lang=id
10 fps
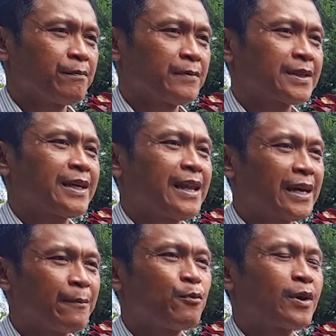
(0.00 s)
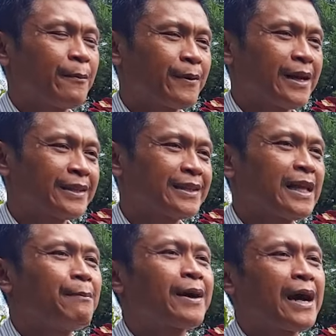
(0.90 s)
Sekali lagi bukan berarti
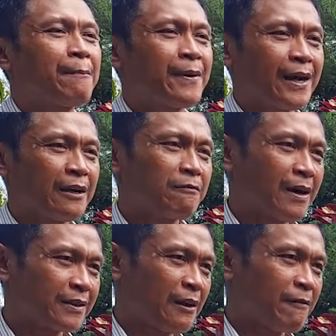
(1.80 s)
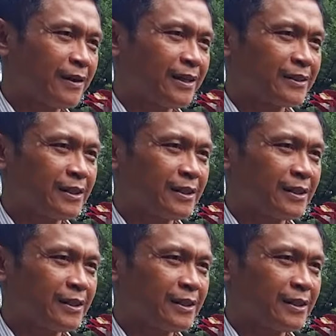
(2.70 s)
kita mengabaikan fakta-fakta